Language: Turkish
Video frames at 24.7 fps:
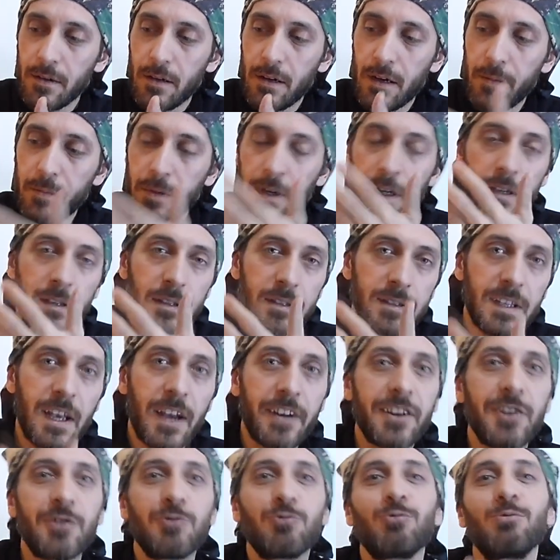Ama
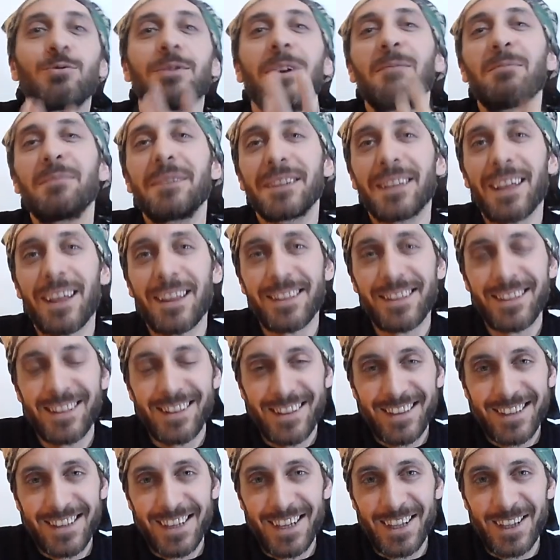sarkaç kullanmadan
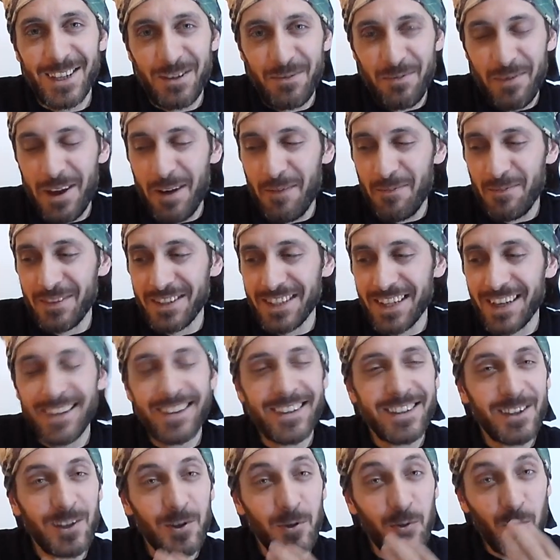çalışma yapmış
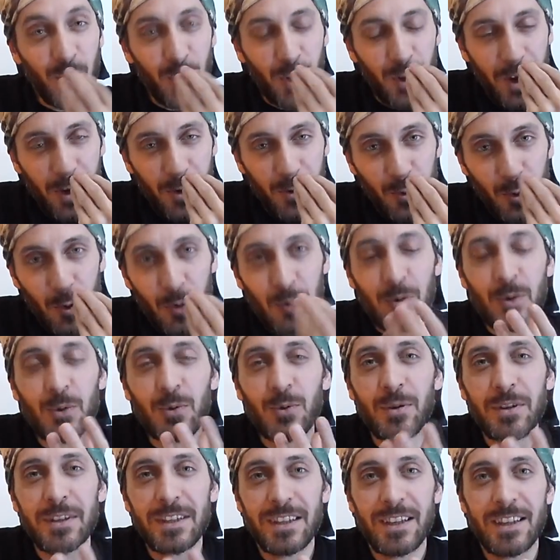arkadaş ve çok
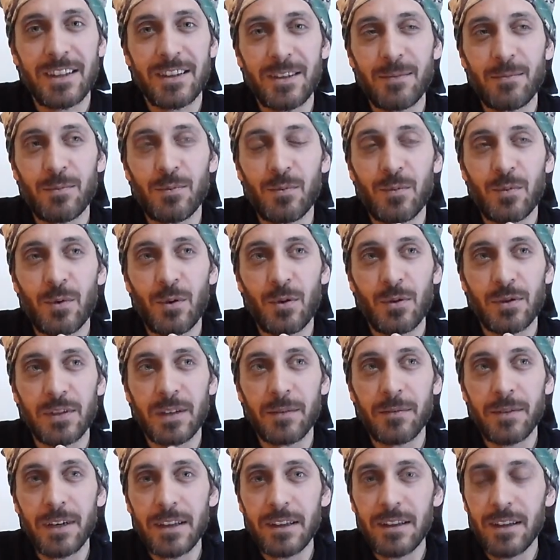kötü hissettim o
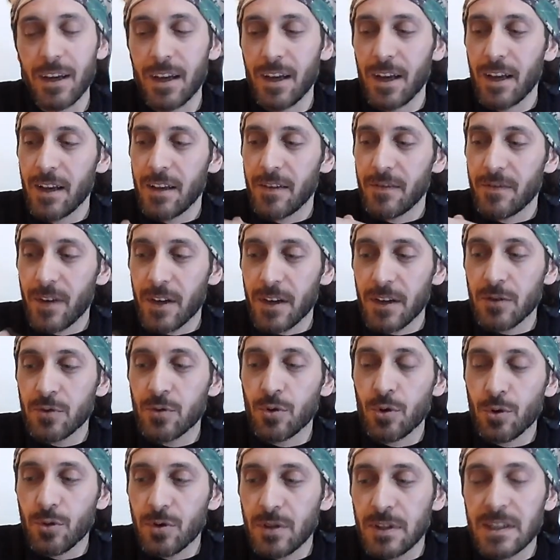zaman. Fakat
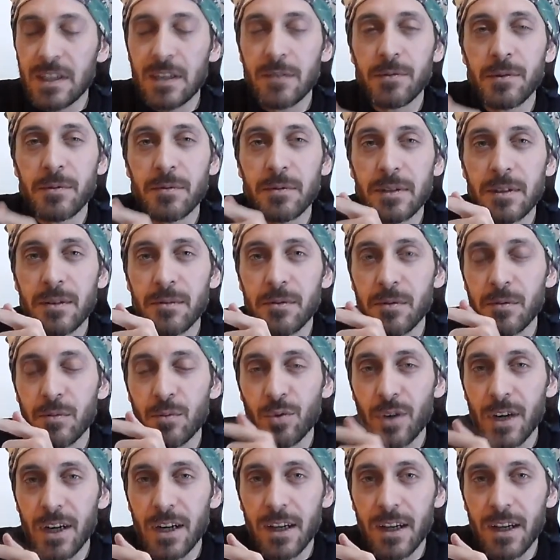kötü hissetmemin sebebi bu